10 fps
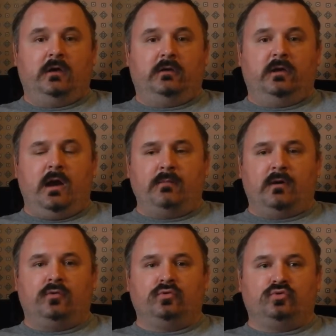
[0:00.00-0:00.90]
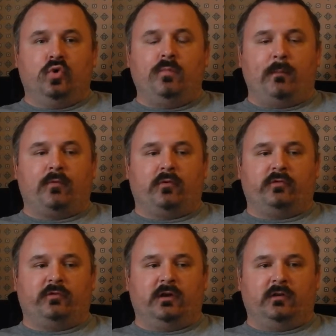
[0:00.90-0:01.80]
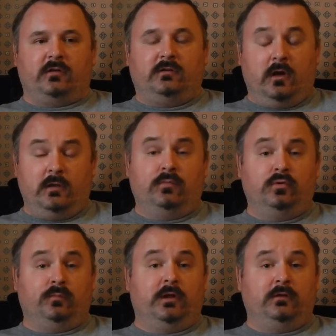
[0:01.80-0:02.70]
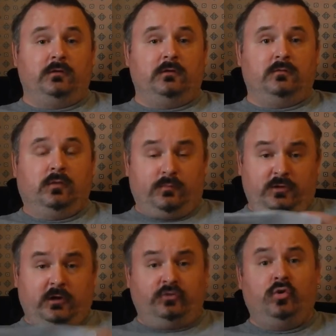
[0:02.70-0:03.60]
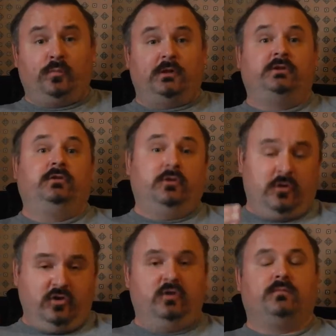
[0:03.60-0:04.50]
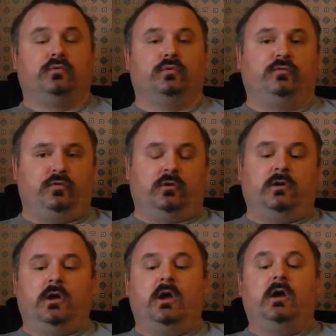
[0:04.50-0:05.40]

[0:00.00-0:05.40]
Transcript: я могу тупо просто сказать, я не буду платить, вот не хочу платить и не буду, все.